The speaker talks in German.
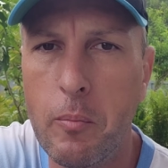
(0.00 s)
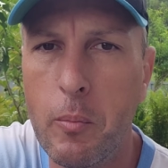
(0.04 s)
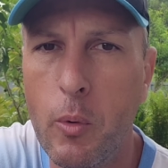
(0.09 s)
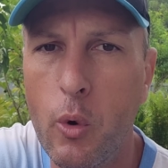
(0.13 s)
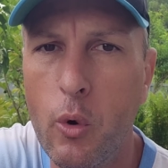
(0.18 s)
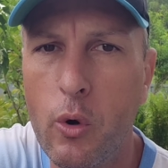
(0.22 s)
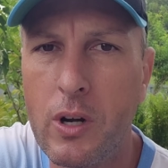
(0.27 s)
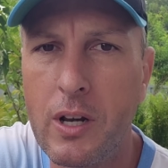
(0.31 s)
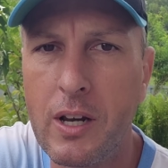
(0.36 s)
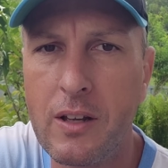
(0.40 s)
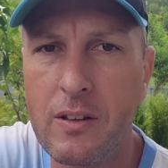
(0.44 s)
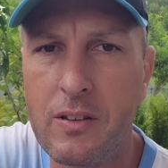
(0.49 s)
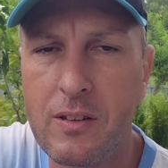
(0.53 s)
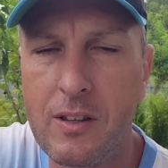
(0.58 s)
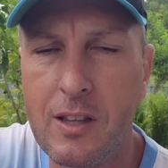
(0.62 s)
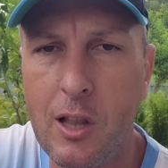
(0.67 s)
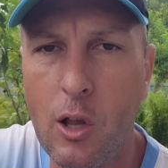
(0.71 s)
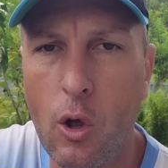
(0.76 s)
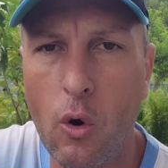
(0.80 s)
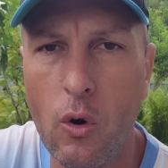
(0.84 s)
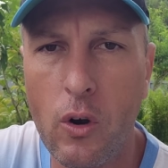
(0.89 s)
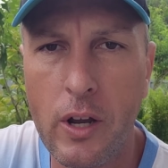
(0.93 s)

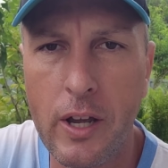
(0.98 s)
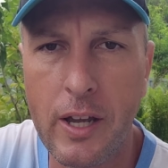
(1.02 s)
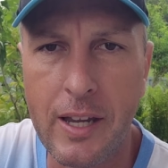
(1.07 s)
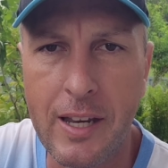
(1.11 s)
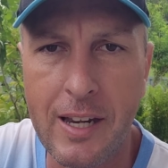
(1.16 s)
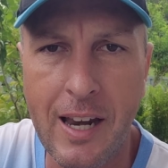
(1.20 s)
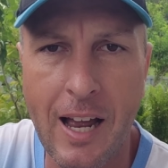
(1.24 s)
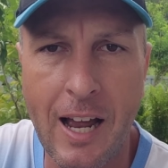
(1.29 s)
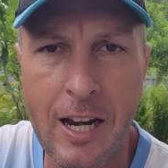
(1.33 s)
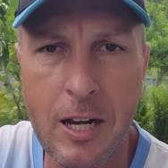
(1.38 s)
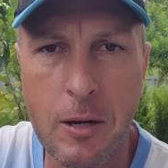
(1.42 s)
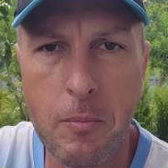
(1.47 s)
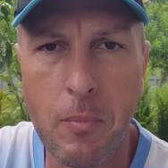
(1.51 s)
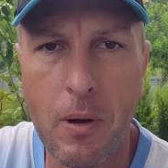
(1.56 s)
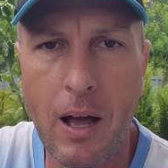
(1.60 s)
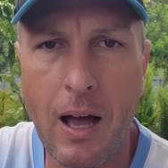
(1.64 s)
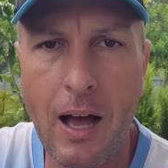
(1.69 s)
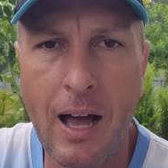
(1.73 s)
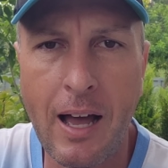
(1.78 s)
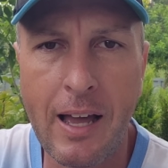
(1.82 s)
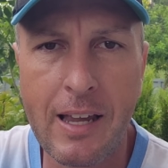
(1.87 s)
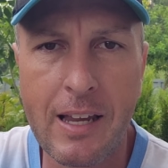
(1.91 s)
möglichst lange in einem
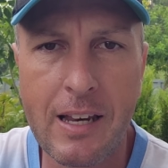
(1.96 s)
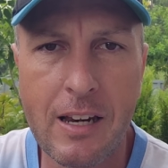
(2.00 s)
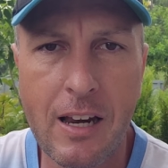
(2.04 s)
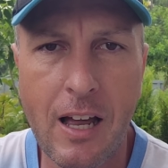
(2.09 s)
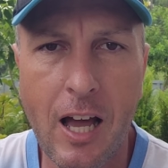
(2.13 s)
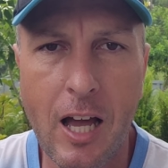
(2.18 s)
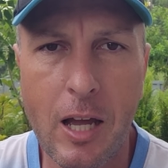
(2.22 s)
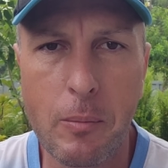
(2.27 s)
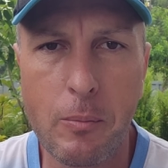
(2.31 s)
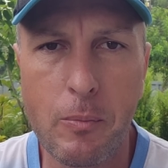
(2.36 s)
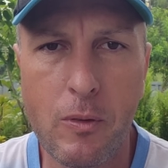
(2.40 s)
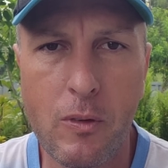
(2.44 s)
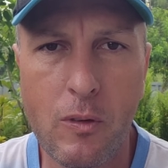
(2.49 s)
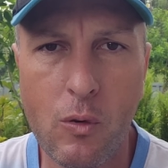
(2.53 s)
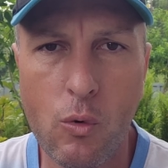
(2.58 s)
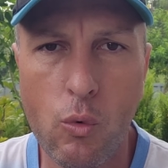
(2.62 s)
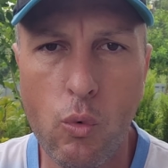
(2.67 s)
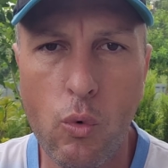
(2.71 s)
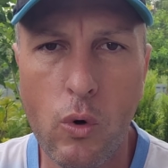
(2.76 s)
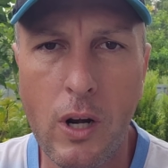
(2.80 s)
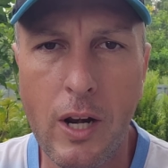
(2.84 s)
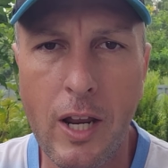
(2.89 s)
Eigenheim
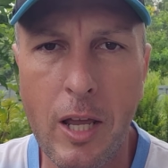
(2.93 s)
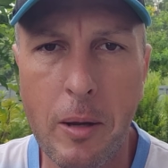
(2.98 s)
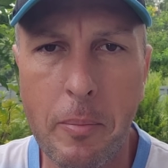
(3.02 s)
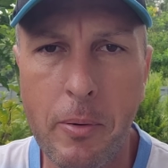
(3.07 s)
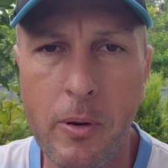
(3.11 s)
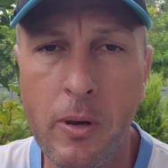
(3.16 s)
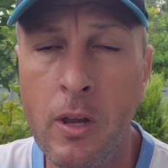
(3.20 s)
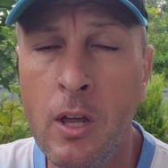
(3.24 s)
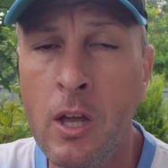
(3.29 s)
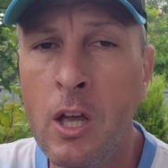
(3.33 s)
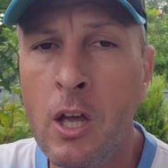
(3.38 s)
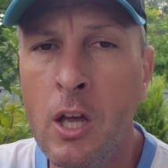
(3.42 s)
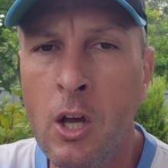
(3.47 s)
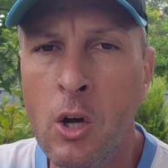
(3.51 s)
zu leben.